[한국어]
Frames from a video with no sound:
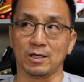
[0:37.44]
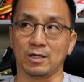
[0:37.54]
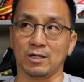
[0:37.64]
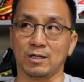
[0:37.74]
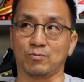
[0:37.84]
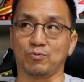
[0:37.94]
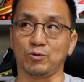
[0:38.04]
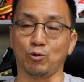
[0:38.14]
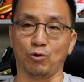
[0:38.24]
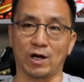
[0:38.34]
어,
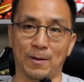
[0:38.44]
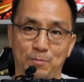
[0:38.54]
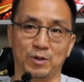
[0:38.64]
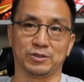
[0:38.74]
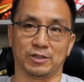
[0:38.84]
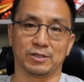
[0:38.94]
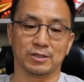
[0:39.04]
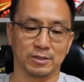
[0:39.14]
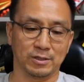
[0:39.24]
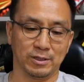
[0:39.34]
요 앞 버전
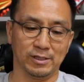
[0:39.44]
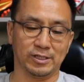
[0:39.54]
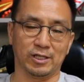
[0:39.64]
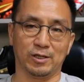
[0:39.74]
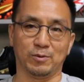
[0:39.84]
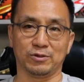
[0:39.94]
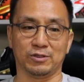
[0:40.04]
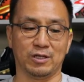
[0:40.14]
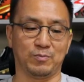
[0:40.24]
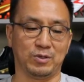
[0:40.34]
1세대
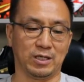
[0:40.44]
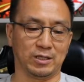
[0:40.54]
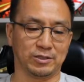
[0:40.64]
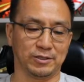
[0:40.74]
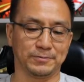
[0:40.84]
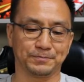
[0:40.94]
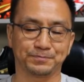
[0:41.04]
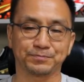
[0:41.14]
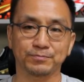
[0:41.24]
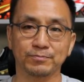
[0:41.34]
버전에 비해서
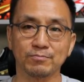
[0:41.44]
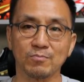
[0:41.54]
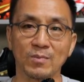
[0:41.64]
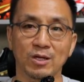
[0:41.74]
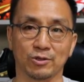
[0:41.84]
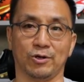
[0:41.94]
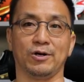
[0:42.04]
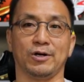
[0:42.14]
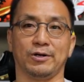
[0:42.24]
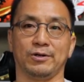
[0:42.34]

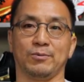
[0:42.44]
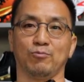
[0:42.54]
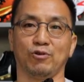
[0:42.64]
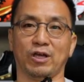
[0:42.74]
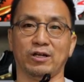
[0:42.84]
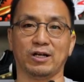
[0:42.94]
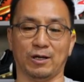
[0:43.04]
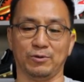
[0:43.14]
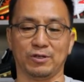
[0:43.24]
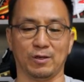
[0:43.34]
더 무게를
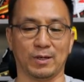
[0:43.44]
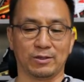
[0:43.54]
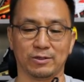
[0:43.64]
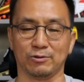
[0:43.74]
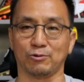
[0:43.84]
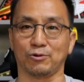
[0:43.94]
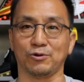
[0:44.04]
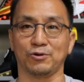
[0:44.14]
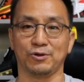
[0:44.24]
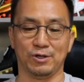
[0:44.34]
가볍게
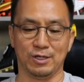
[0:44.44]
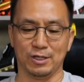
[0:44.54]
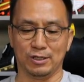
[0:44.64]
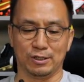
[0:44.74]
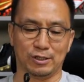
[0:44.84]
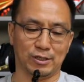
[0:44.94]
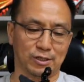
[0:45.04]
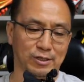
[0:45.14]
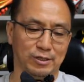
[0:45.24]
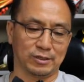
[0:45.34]
만들도록
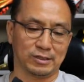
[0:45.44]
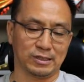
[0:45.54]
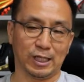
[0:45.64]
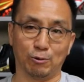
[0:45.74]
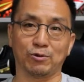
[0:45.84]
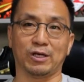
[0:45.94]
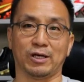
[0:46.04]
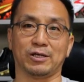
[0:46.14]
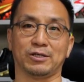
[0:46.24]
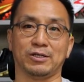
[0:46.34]
어,
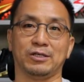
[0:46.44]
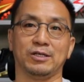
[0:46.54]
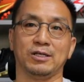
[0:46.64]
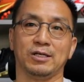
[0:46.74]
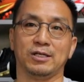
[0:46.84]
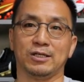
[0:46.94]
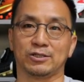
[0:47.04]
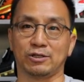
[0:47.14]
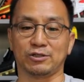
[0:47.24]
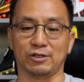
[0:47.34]
새롭게
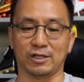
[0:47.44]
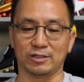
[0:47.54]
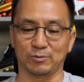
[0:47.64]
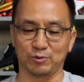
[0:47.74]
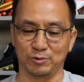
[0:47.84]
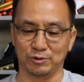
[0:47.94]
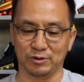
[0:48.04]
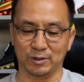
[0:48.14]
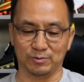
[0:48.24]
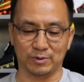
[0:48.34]
설정을 한
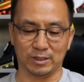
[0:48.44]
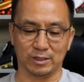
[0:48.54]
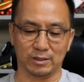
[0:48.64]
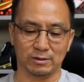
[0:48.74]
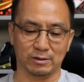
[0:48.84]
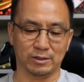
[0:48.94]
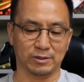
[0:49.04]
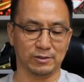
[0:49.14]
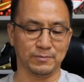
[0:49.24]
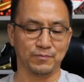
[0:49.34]
제품이죠 제품 자체를
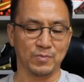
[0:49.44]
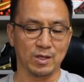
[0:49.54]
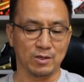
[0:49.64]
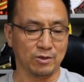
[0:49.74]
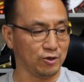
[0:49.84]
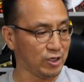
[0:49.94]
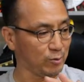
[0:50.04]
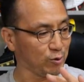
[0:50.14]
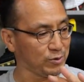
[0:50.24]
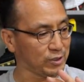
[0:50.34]
그래서
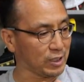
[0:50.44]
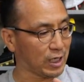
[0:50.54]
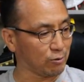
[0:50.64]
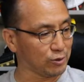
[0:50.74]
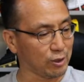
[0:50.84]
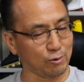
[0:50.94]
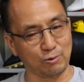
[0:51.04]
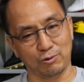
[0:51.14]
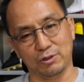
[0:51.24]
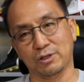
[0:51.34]
여기에 보면 이제 가로
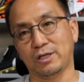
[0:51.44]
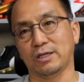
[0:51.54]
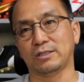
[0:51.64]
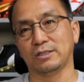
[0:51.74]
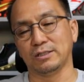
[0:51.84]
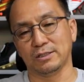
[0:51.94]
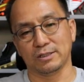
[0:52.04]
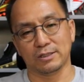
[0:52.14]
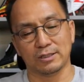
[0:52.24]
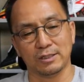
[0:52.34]
세로로 이렇게
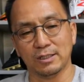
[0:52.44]
그